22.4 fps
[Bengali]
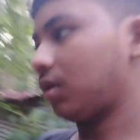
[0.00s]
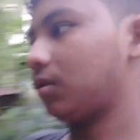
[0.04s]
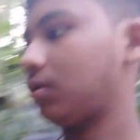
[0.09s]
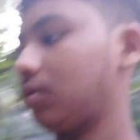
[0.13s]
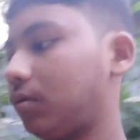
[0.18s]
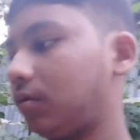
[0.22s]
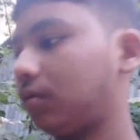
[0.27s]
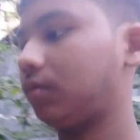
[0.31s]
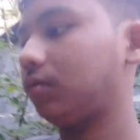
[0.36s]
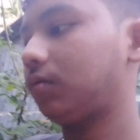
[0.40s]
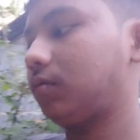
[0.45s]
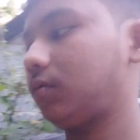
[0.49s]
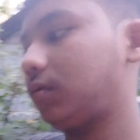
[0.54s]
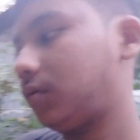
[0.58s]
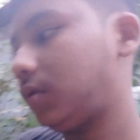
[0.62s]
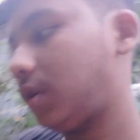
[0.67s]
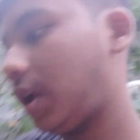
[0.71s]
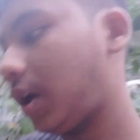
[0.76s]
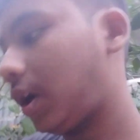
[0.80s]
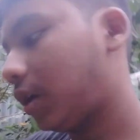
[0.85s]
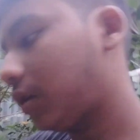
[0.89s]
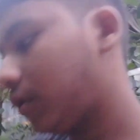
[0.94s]
তো
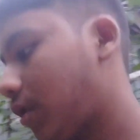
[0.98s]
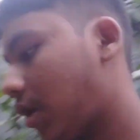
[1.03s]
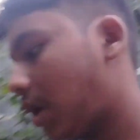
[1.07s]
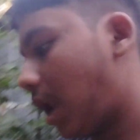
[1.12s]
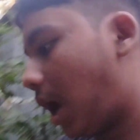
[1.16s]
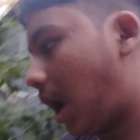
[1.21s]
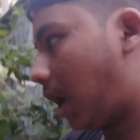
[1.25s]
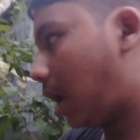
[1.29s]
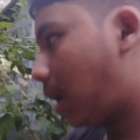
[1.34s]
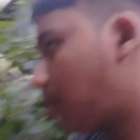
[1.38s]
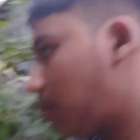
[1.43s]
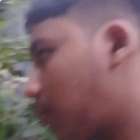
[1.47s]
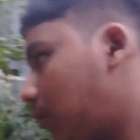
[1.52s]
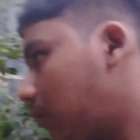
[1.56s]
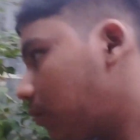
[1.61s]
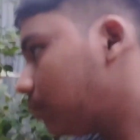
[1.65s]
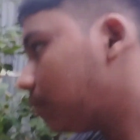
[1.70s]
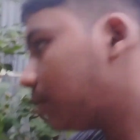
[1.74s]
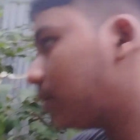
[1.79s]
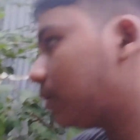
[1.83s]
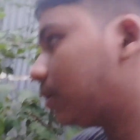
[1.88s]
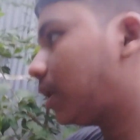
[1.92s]
এগুলি এখানে লাগাবো
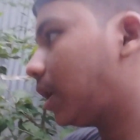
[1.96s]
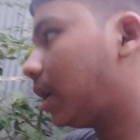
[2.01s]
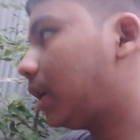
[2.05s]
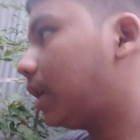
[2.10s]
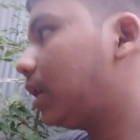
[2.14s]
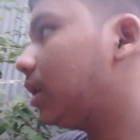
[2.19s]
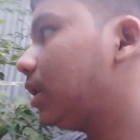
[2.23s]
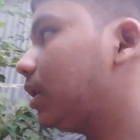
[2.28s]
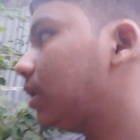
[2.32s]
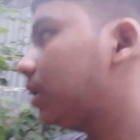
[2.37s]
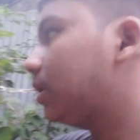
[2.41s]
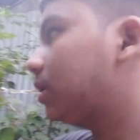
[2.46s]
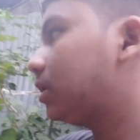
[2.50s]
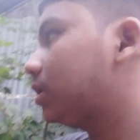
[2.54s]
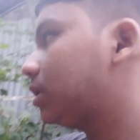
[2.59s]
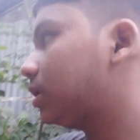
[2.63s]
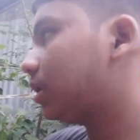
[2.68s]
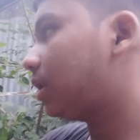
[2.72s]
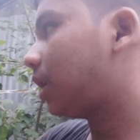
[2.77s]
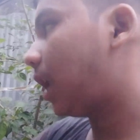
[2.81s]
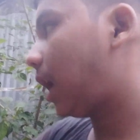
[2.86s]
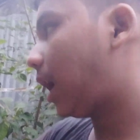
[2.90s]
দেখি
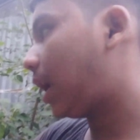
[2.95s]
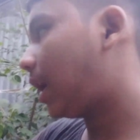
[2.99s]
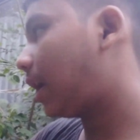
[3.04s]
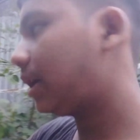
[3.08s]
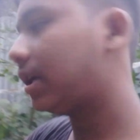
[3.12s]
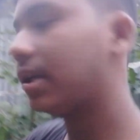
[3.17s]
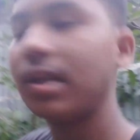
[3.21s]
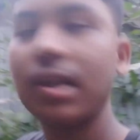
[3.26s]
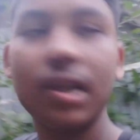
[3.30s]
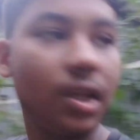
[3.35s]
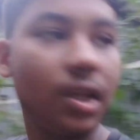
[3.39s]
কিসে লাগাই